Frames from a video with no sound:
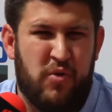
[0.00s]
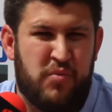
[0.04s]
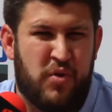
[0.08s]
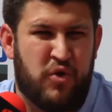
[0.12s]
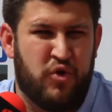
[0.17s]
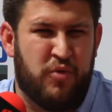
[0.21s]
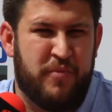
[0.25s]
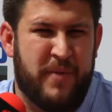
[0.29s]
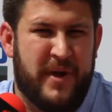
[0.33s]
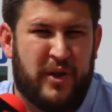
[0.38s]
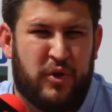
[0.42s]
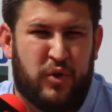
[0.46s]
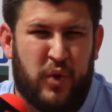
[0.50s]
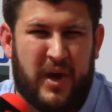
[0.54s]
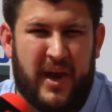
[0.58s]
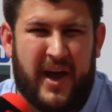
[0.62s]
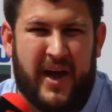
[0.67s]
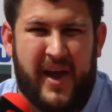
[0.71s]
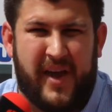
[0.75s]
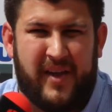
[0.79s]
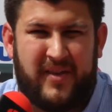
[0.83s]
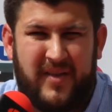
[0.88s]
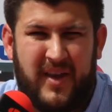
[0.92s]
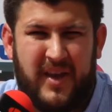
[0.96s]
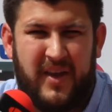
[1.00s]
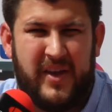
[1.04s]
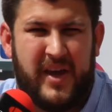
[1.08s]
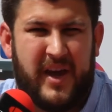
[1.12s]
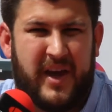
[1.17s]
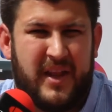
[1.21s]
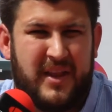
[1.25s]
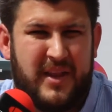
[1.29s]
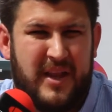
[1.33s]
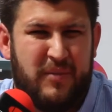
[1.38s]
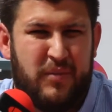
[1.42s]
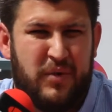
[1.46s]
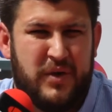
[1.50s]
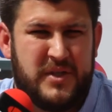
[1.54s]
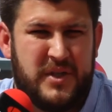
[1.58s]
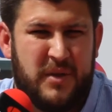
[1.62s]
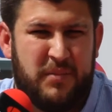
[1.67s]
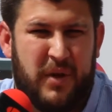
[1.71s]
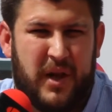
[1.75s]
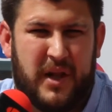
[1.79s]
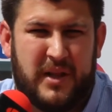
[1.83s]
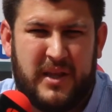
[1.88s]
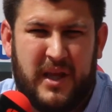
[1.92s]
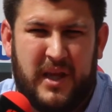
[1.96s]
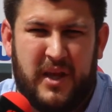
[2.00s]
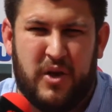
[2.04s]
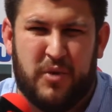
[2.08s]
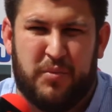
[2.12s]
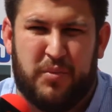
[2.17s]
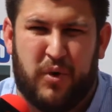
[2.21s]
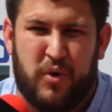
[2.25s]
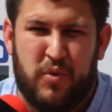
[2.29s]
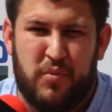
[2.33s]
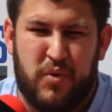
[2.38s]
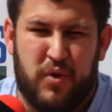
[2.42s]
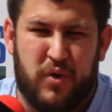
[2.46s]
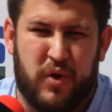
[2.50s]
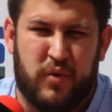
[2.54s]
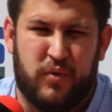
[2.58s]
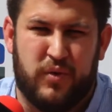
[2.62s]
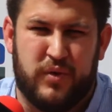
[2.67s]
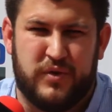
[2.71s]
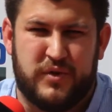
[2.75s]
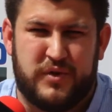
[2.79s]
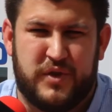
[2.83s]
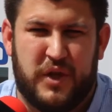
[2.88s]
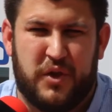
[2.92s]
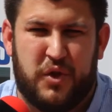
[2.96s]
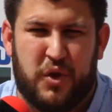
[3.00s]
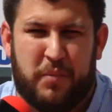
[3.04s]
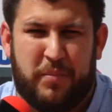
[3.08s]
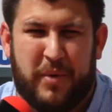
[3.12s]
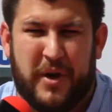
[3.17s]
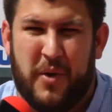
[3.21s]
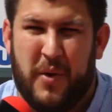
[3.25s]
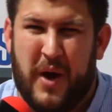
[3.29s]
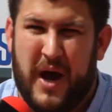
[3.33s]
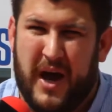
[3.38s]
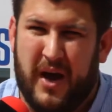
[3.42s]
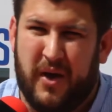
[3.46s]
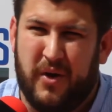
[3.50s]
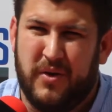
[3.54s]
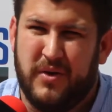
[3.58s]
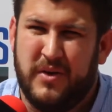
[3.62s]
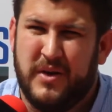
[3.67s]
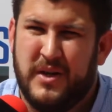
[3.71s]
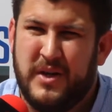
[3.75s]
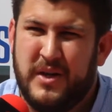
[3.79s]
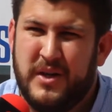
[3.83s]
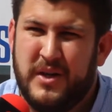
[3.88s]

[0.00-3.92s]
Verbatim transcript: un monumento a la desidia que tiene el municipio de Latillo, porque es un sitio privado